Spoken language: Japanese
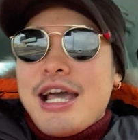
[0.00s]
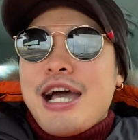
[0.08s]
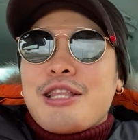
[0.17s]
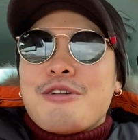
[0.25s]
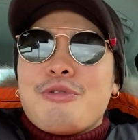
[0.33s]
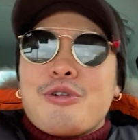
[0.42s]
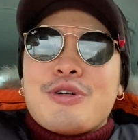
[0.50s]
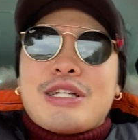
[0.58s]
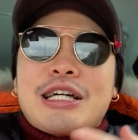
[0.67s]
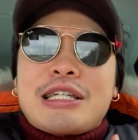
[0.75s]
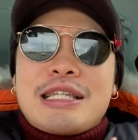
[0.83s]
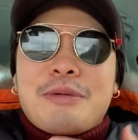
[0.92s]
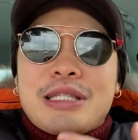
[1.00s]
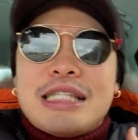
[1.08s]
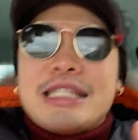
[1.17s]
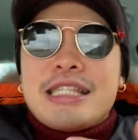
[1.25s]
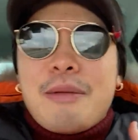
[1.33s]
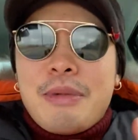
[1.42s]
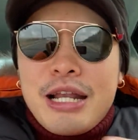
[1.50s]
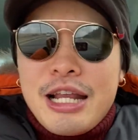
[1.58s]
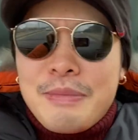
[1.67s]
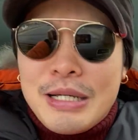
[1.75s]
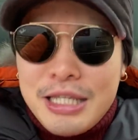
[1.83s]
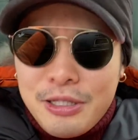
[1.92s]
あの、僕、私、あの、知識あまりあ
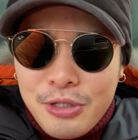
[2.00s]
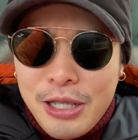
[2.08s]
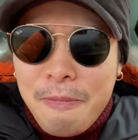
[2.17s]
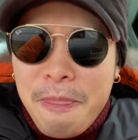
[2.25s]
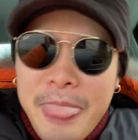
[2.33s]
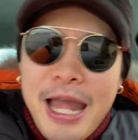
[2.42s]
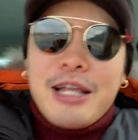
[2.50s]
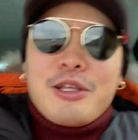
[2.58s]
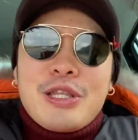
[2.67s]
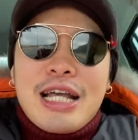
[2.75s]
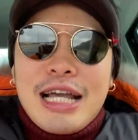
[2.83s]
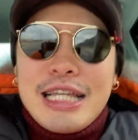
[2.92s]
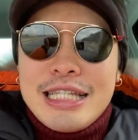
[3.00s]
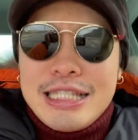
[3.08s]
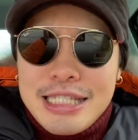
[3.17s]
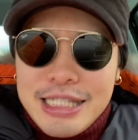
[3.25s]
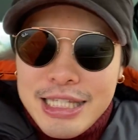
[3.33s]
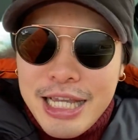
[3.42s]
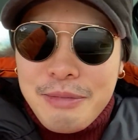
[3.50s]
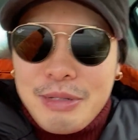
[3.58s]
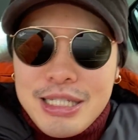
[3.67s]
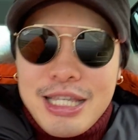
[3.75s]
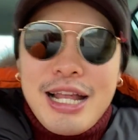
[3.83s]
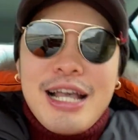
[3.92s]
りませんので、あの、なんかいい知識ありま
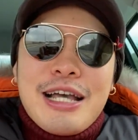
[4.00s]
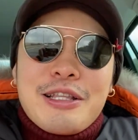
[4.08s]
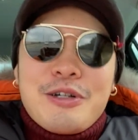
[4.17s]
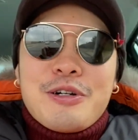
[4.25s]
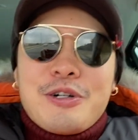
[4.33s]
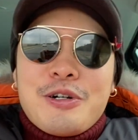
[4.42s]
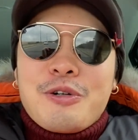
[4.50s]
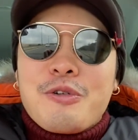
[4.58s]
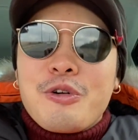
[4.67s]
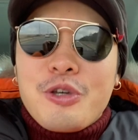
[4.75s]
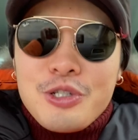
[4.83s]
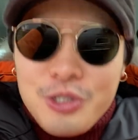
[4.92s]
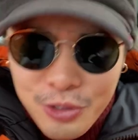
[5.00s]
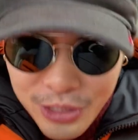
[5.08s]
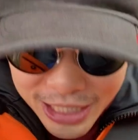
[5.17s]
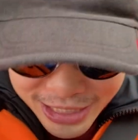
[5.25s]
したら、あの、ご教授お願